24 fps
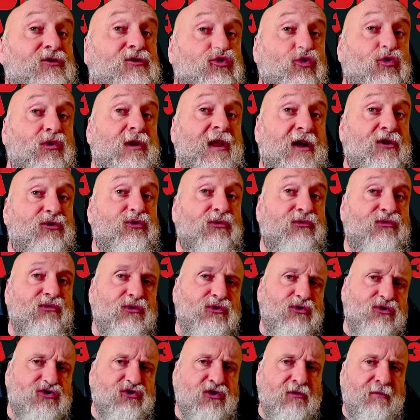Tonnerre de Feu
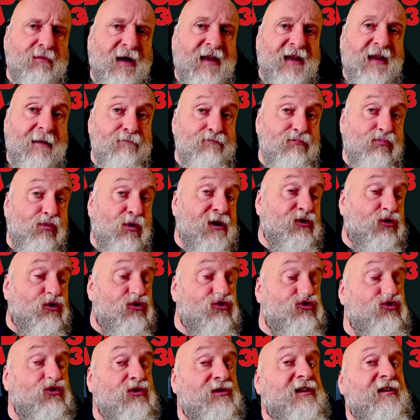de John Badham pour être
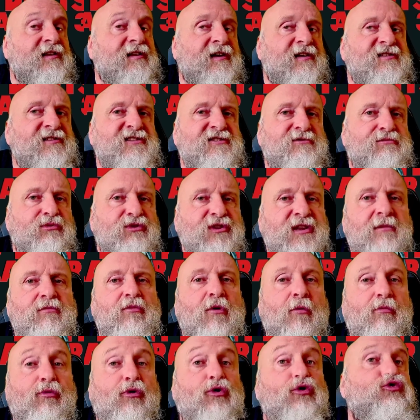sûr d'être indisponible
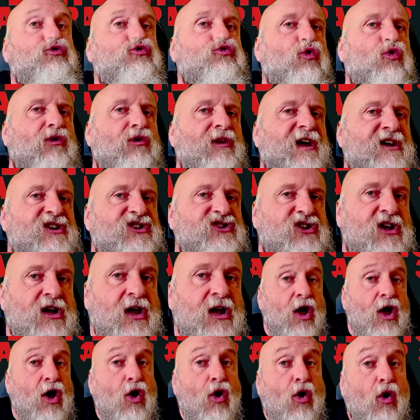pour le tournage.
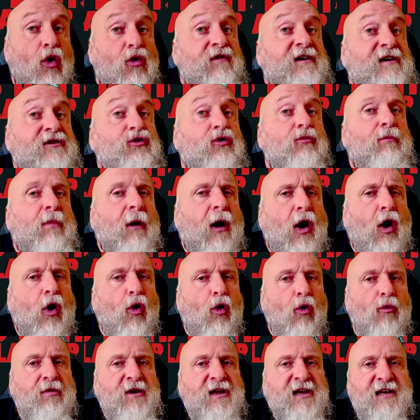On va donc par
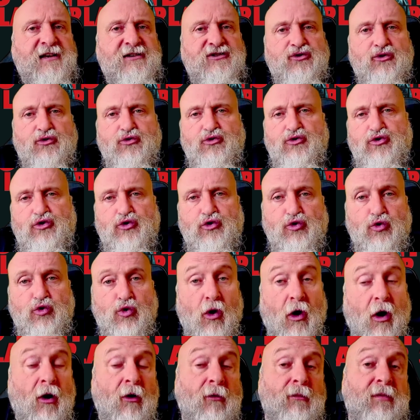obligation du studio
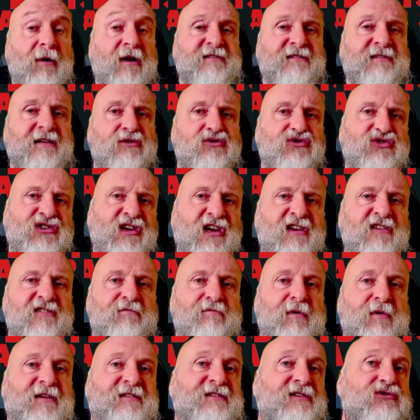remplacer le shérif
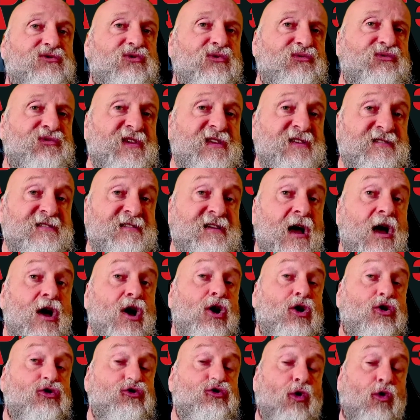par ses deux fils,
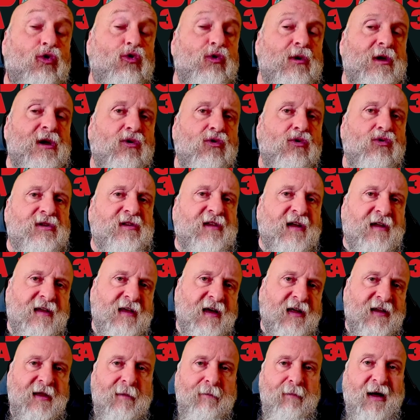dont le héros est
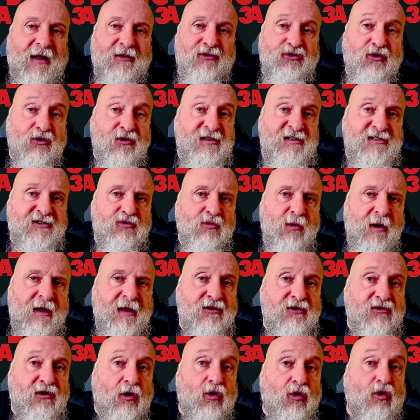incarné par Dennis Quaid
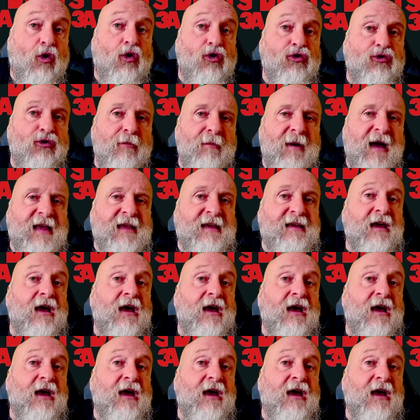dans le rôle de Mike,